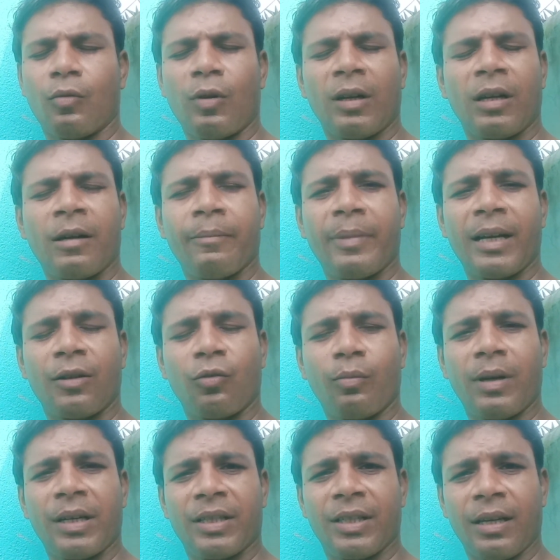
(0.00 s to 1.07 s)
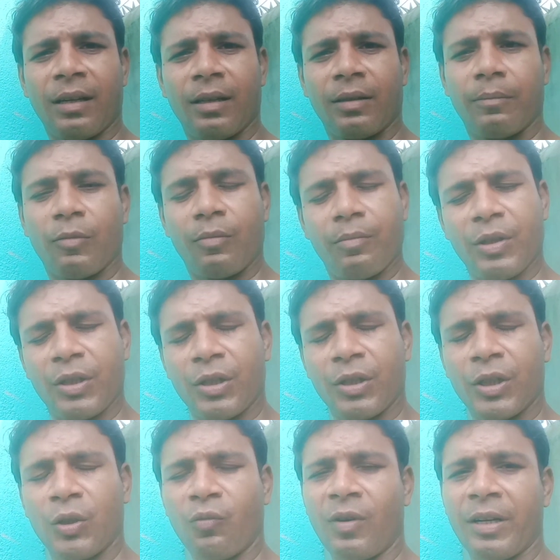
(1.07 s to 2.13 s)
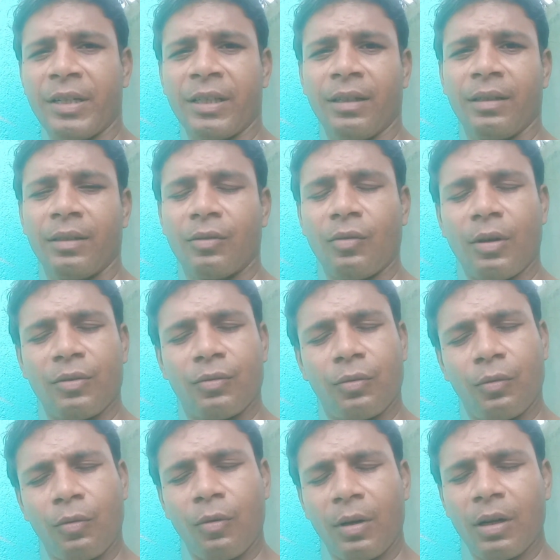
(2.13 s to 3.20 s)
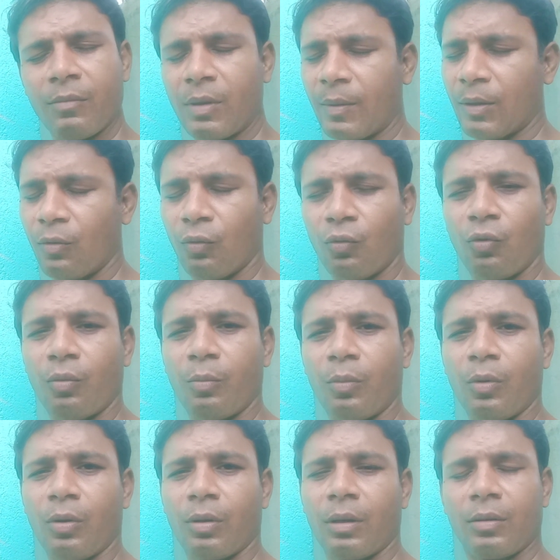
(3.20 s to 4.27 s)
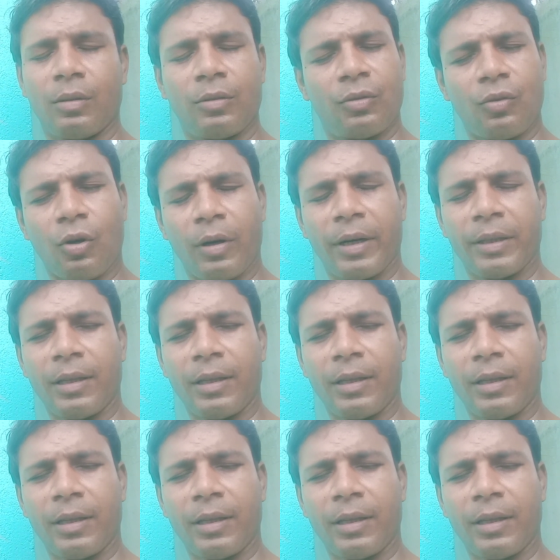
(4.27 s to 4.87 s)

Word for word: ওয়েলকাম ব্যাক টু মাই চ্যানেল বিশ্বজিৎ ওয়াইটি তো আজ শুরু করলাম আমার নতুন ব্লগ সঙ্গে